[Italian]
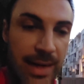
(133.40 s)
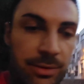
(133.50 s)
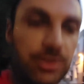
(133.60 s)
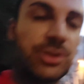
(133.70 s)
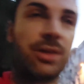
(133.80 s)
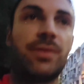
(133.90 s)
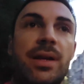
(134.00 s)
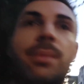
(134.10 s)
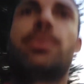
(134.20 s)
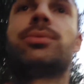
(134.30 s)
grado di
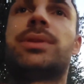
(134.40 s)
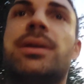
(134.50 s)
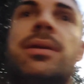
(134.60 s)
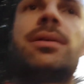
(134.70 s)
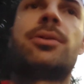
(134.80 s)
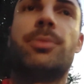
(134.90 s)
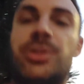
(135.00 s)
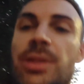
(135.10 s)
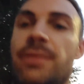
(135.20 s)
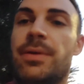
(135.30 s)
servire le punte
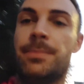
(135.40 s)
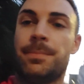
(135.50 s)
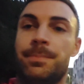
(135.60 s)
come si deve.